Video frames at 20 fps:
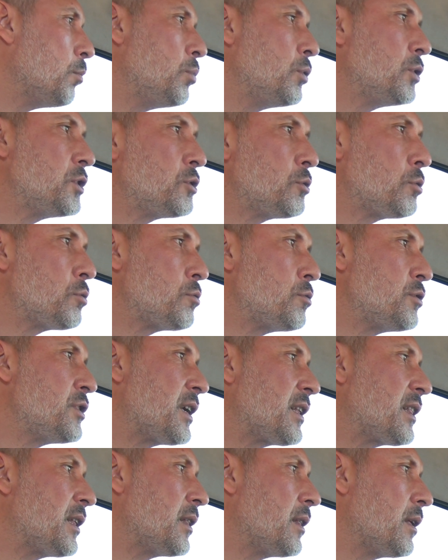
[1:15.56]
Bu iş
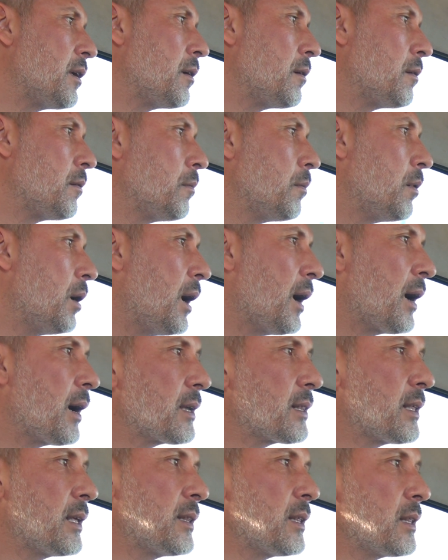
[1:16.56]
çözülecek dedi.
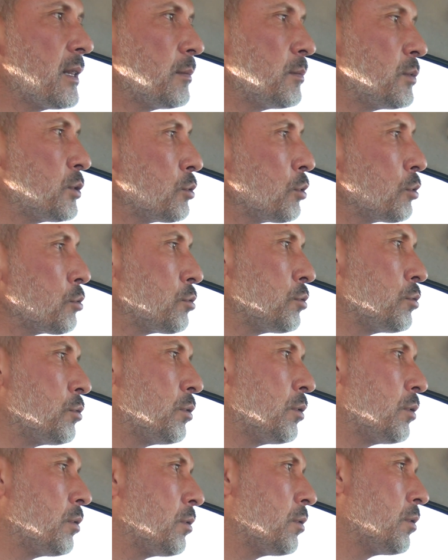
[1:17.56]
Hakikaten de demiş
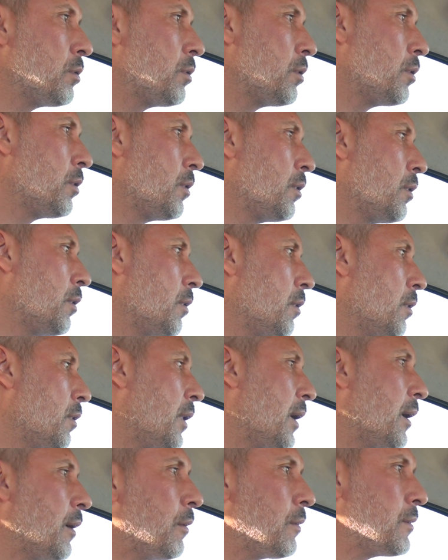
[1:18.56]
çözüldü.
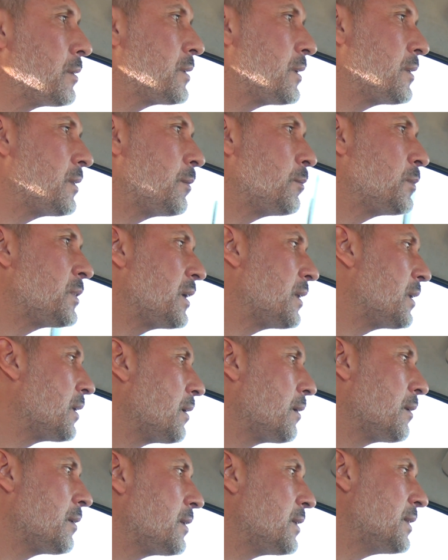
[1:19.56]
o yüzden demiş hani
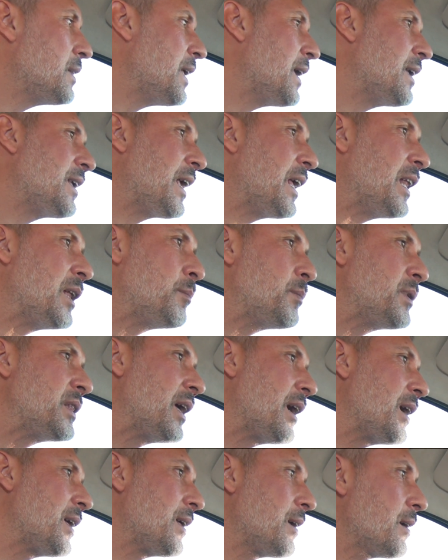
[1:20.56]
niye geleyim bir
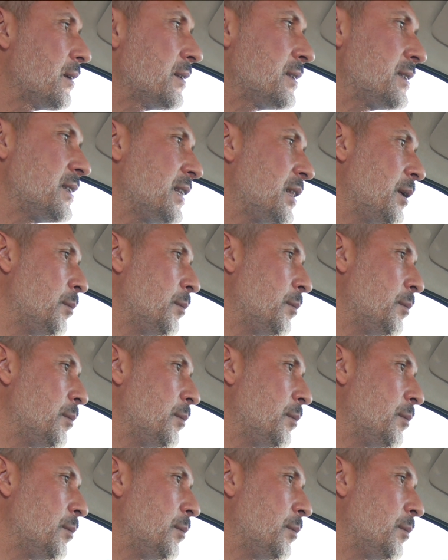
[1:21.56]
daha size